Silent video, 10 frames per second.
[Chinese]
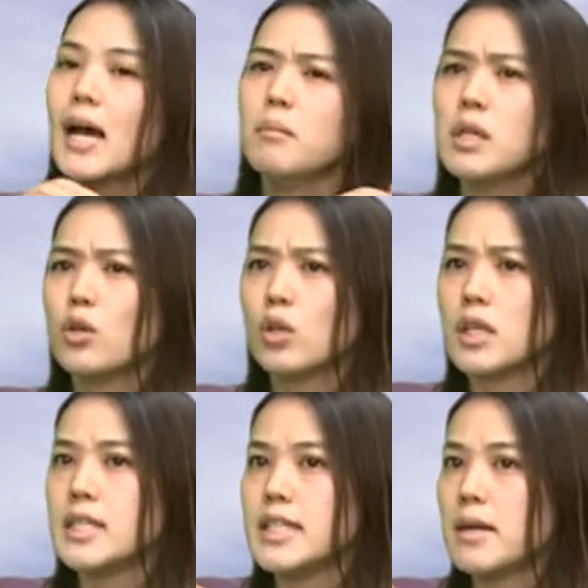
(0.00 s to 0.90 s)
的，他们有
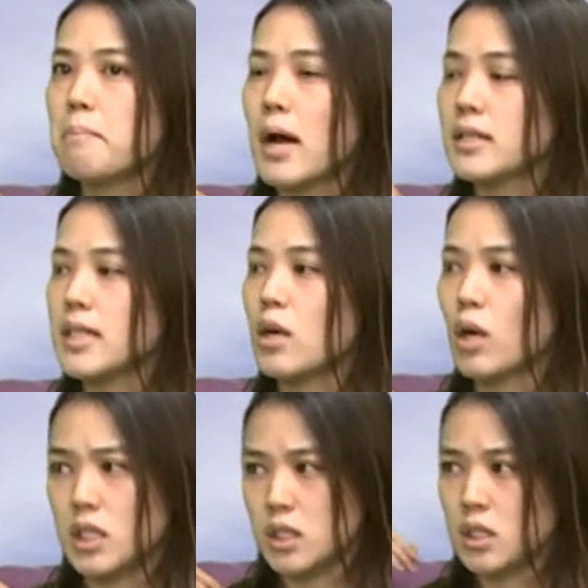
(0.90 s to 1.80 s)
可能肩膀这一
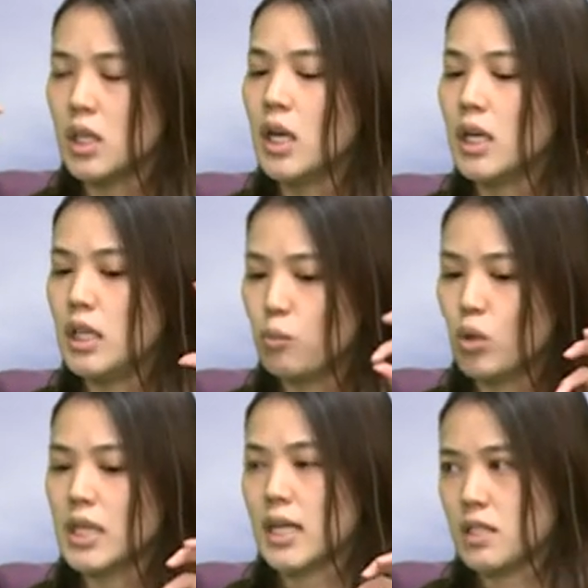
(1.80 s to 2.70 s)
块，其实你
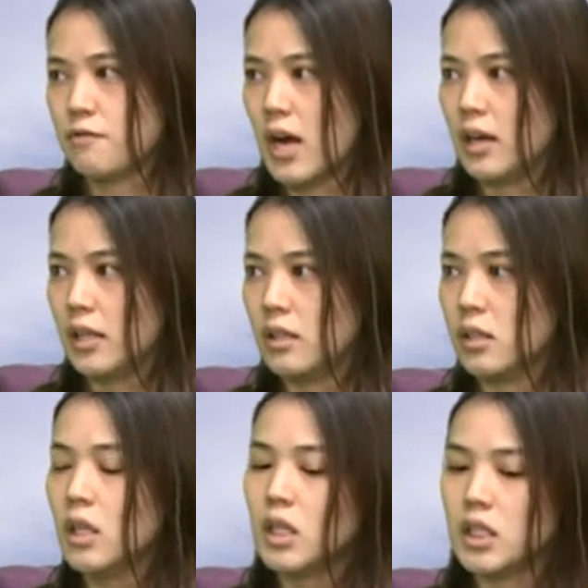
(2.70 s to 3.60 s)
摸起来是非常硬
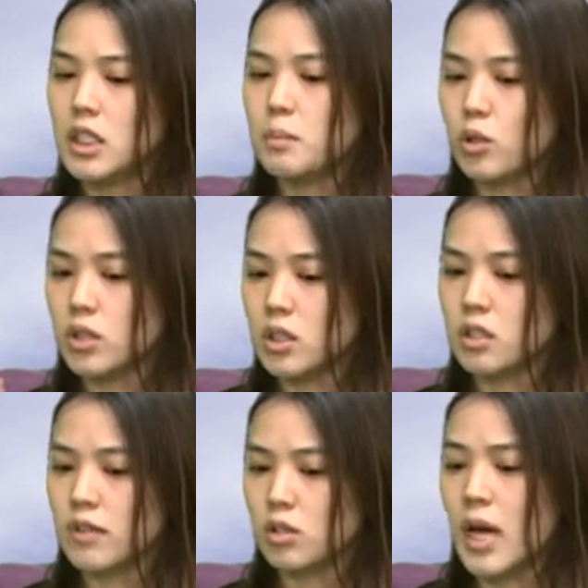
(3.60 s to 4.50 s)
的。可是你没有适
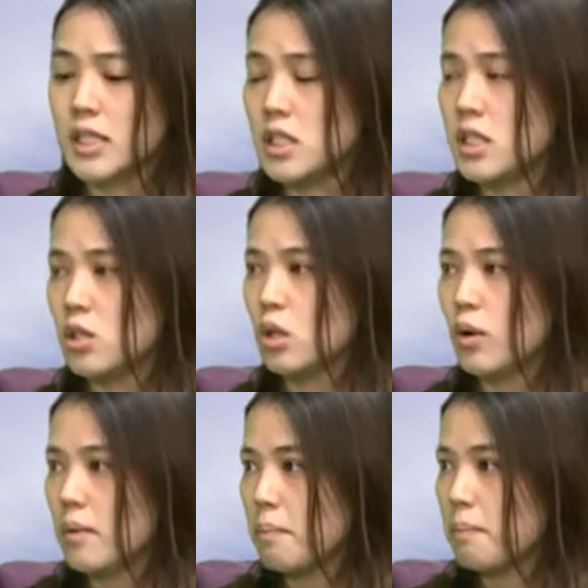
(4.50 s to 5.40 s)
时的放松，它其实肌
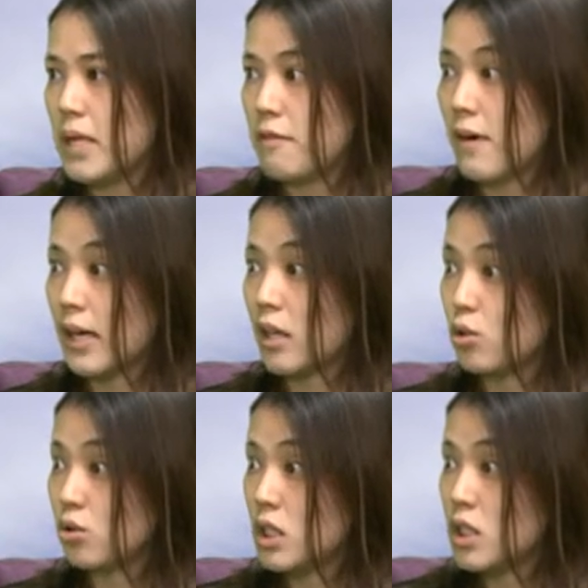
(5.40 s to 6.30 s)
肉会疲乏掉，
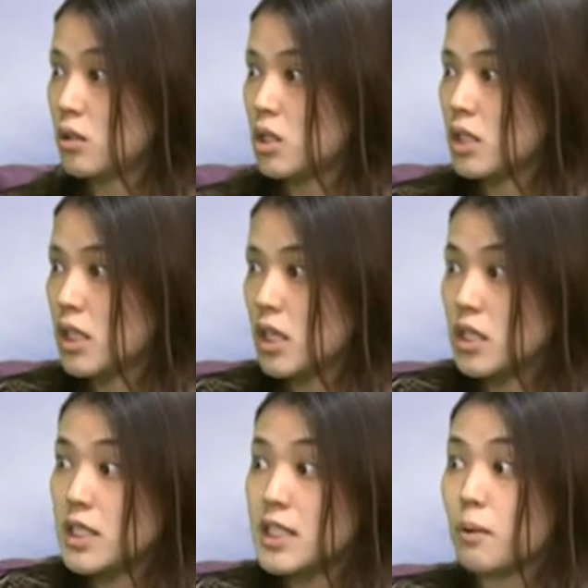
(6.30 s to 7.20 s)
你就是一直呈现一个
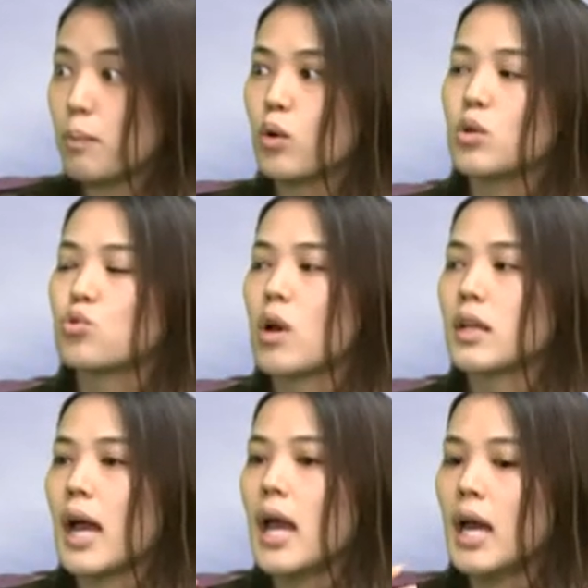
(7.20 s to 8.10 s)
很紧绷的
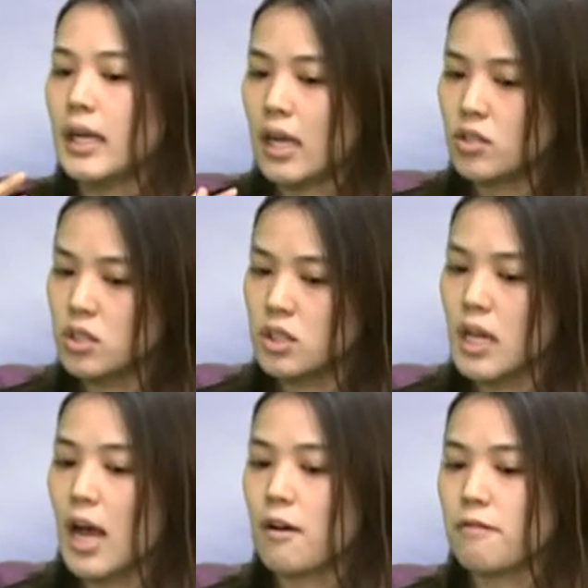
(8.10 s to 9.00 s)
状态。你要适
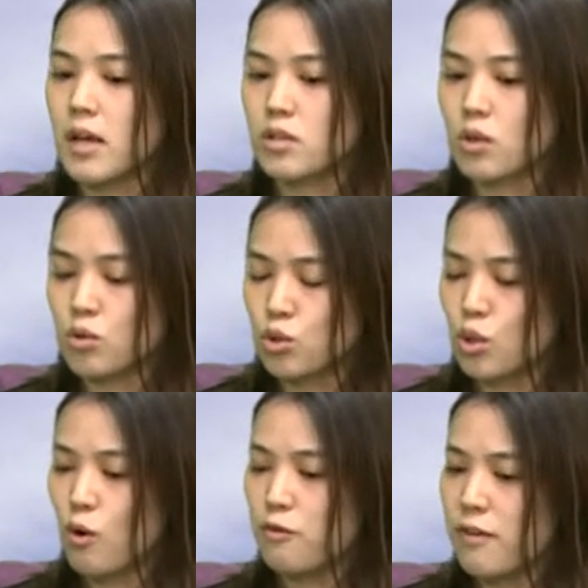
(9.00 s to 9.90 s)
时让它放松，
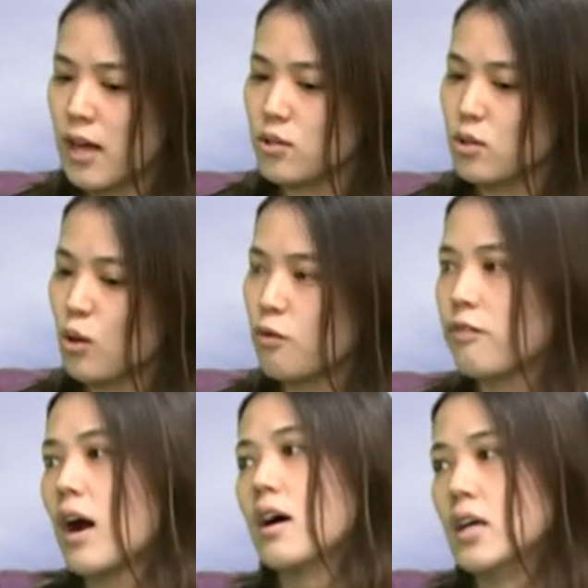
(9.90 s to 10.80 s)
收放收
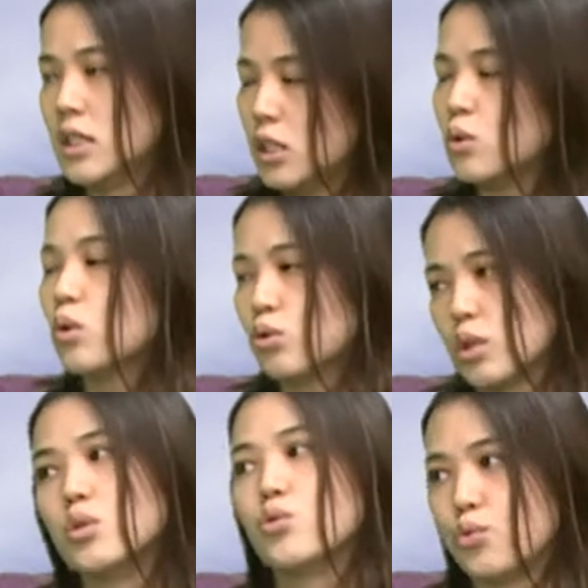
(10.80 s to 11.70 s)
放，其实我
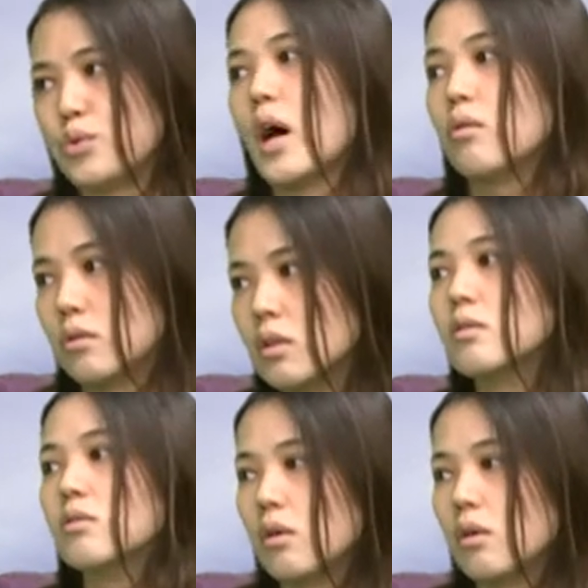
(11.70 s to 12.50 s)
觉得是需要的。